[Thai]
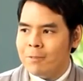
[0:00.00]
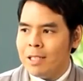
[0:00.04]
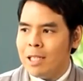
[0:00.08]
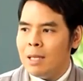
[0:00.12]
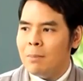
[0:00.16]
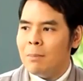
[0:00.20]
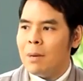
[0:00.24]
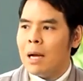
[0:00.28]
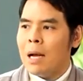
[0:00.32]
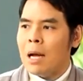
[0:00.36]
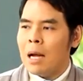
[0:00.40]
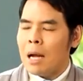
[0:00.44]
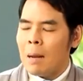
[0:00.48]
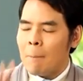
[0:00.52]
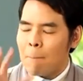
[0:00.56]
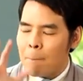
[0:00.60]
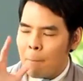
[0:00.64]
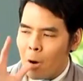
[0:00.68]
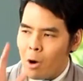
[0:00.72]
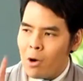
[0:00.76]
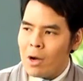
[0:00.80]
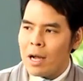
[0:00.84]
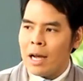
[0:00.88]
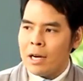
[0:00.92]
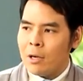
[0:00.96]
ที่มา
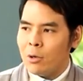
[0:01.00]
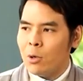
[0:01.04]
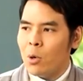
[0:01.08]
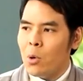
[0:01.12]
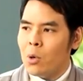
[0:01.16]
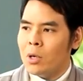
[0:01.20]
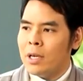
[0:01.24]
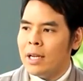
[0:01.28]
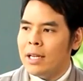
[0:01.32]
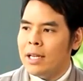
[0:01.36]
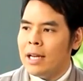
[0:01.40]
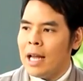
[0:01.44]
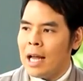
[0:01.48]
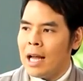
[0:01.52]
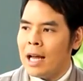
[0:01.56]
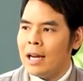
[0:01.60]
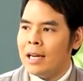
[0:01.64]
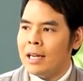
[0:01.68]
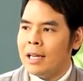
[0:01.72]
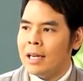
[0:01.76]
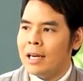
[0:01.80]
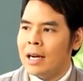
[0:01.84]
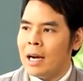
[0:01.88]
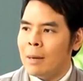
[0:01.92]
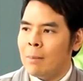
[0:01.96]
ป้องกันโรคได้นาน
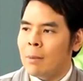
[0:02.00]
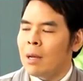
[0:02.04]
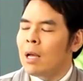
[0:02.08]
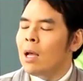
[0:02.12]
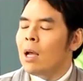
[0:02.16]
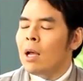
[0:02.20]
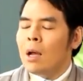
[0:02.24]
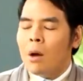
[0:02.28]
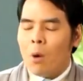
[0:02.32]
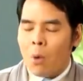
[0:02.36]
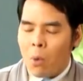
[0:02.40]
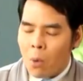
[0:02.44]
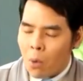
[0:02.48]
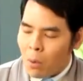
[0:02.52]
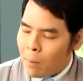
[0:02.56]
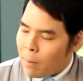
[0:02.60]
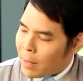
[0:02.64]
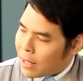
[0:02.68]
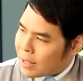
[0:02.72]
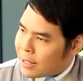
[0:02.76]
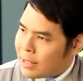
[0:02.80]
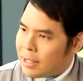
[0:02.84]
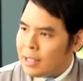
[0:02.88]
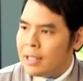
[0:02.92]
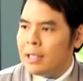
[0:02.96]
เนี่ยครับโอ้โห
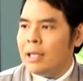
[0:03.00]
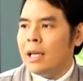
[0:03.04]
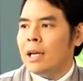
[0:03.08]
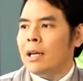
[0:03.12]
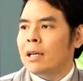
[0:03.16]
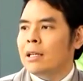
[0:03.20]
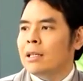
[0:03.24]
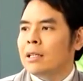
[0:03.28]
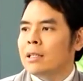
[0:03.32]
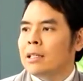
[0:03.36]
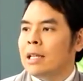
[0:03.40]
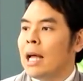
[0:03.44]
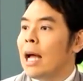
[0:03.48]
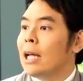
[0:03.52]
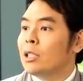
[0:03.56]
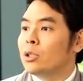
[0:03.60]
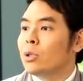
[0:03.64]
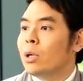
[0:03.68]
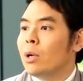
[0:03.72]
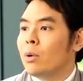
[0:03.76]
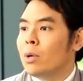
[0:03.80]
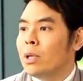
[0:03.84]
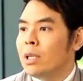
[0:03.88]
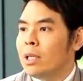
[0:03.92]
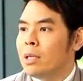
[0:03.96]
บางทีเนี่ยนานจ
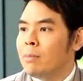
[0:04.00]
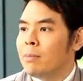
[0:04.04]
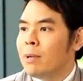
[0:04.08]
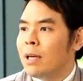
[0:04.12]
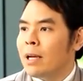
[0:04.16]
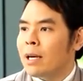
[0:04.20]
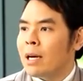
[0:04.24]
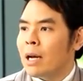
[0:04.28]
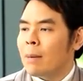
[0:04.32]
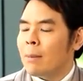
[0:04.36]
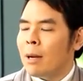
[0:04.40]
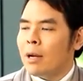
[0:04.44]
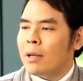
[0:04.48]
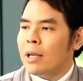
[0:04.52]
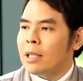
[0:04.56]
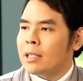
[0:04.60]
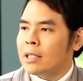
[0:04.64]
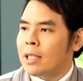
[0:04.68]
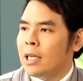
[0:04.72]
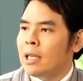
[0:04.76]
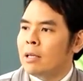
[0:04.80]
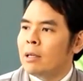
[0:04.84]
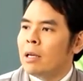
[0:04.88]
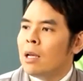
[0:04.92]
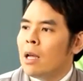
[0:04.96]
นเราลืมเลยครับเอาอย่าง
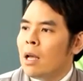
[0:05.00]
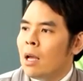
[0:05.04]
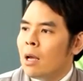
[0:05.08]
เช่น